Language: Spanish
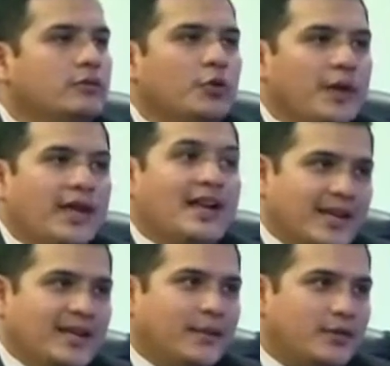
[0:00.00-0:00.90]
no me queda
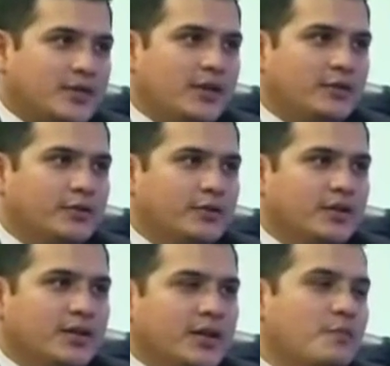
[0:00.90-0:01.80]
el 30%
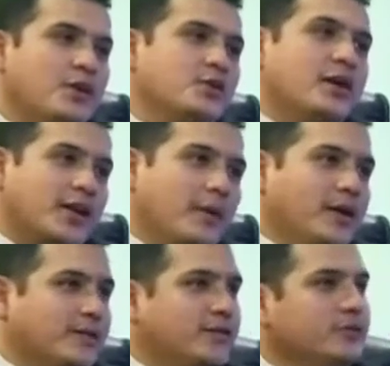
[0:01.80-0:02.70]
y empiezo al
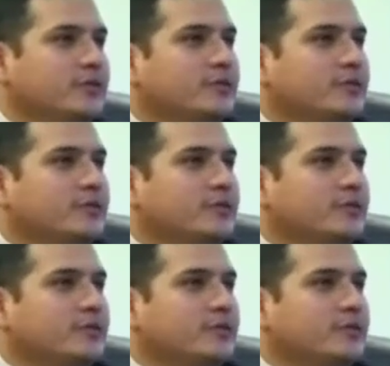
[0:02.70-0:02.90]
revés, ¿no?